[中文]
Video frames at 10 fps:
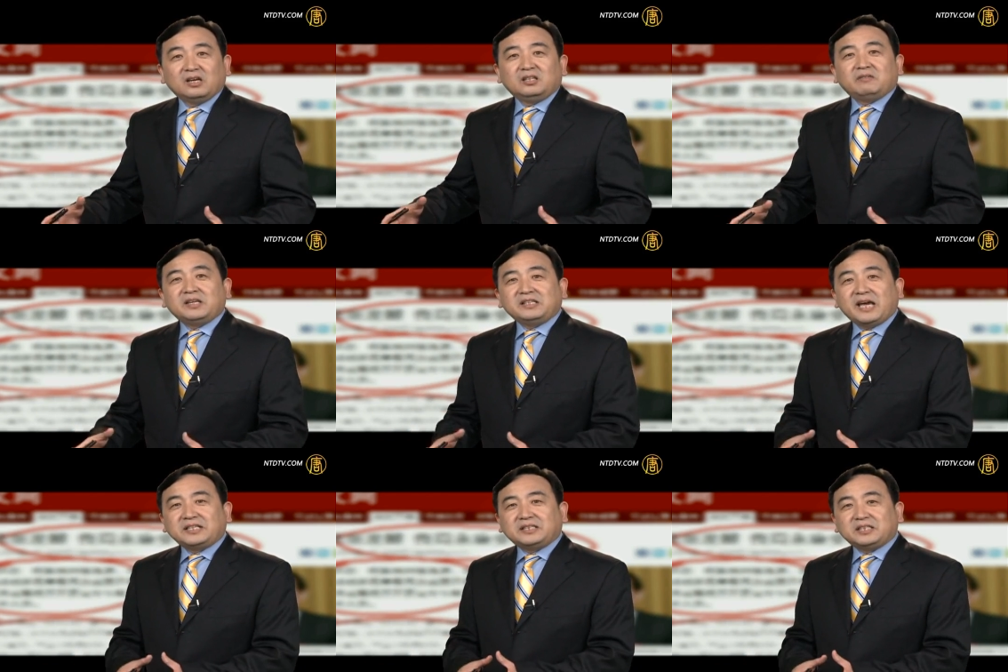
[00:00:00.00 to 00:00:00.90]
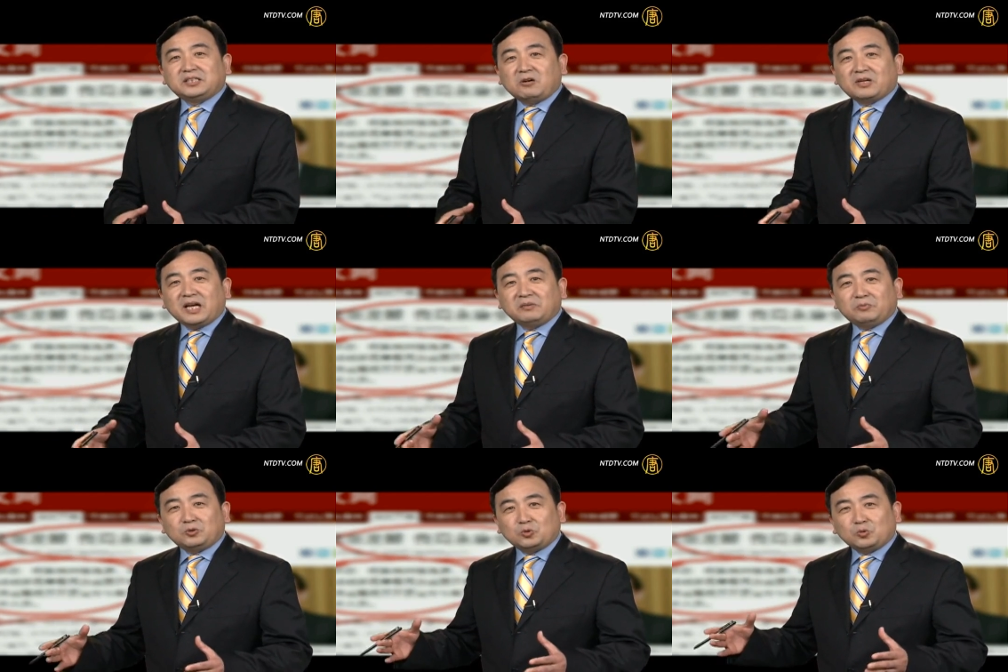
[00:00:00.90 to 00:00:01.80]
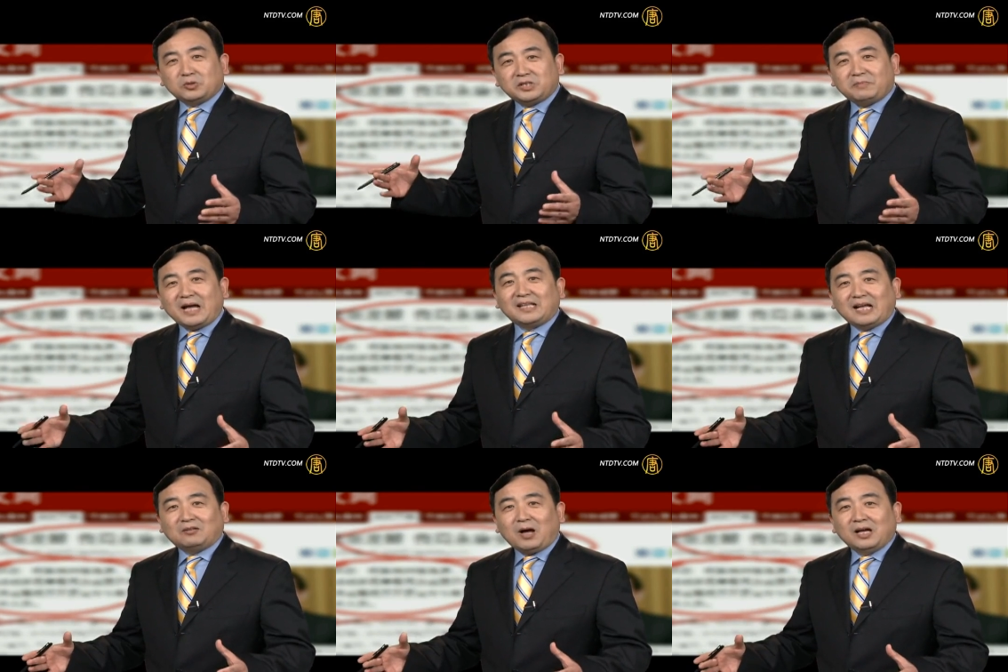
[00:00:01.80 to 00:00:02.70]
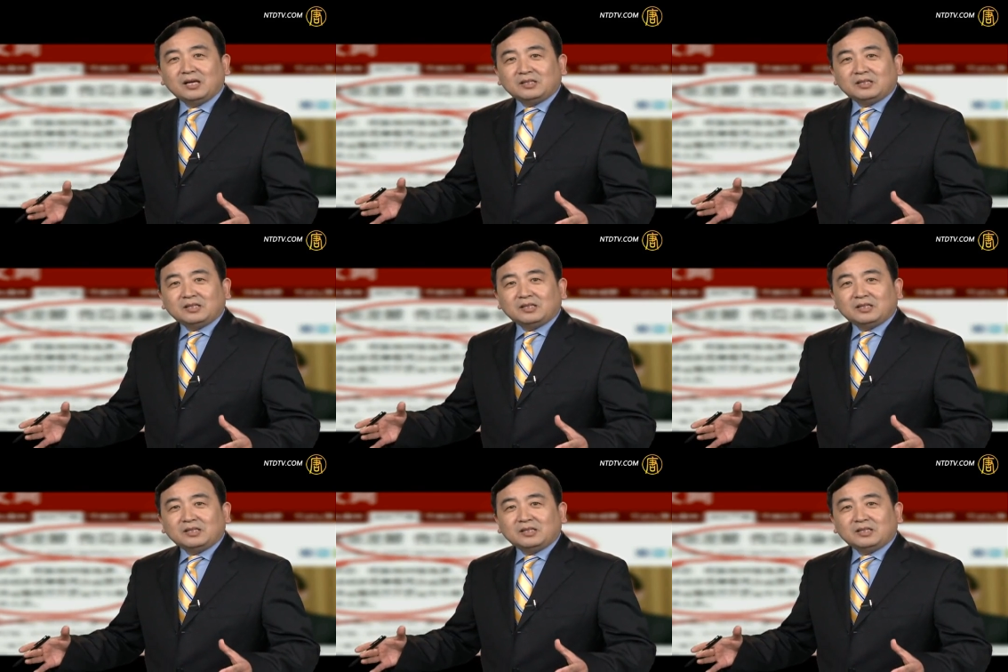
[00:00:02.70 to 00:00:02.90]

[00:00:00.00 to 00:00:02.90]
因为延期召开中共十八大的话，